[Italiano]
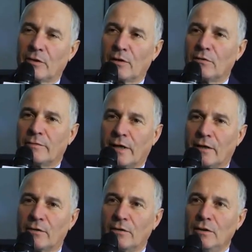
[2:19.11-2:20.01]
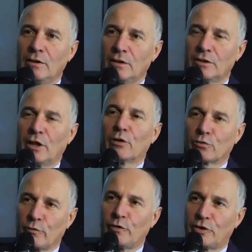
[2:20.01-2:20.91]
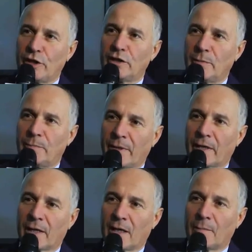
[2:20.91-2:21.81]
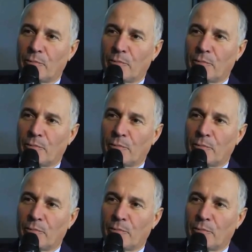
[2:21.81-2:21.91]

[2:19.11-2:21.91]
dal Governo siano sufficienti per eh,